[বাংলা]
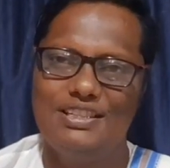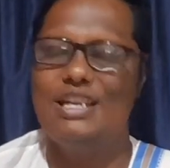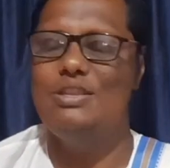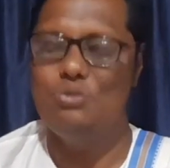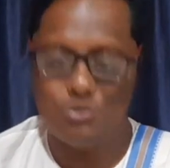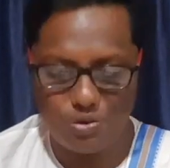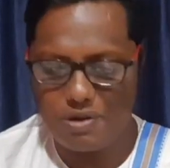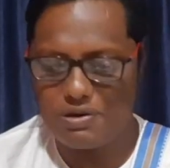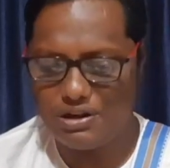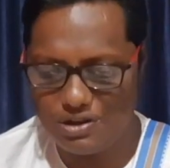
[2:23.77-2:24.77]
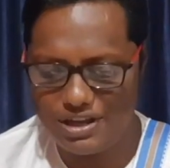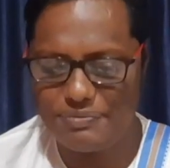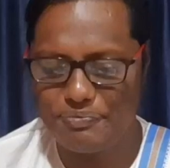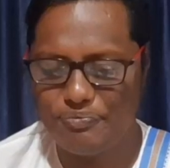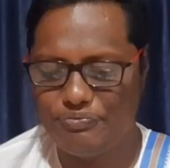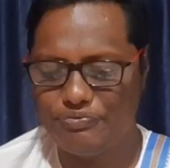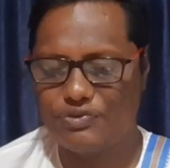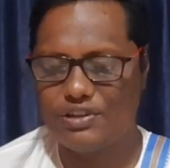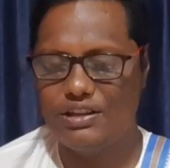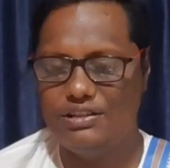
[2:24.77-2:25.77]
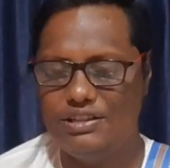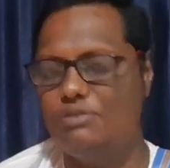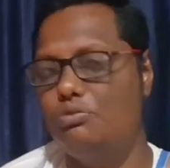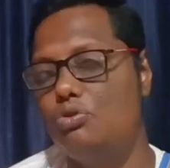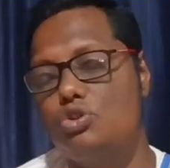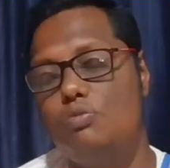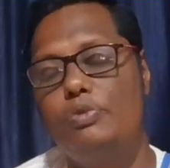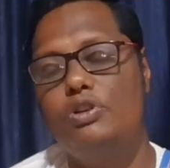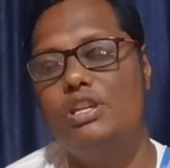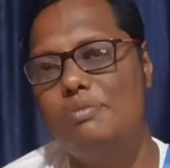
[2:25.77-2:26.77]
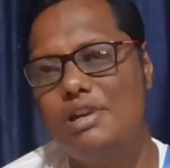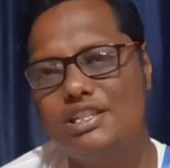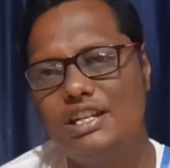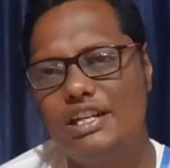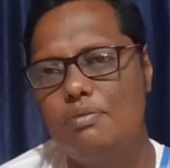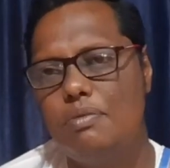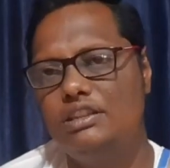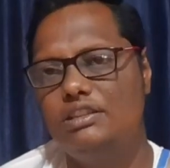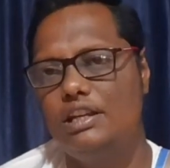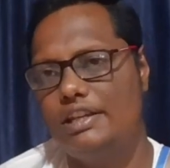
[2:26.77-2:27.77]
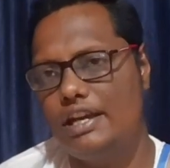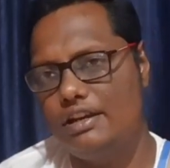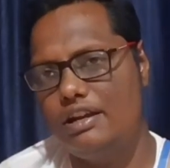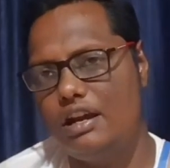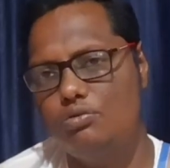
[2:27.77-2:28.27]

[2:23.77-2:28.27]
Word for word: তাই দুঃখ পাওয়া নয় যে কোনো সম্পর্কের মাঝখানে একটা মাত্রা জ্ঞান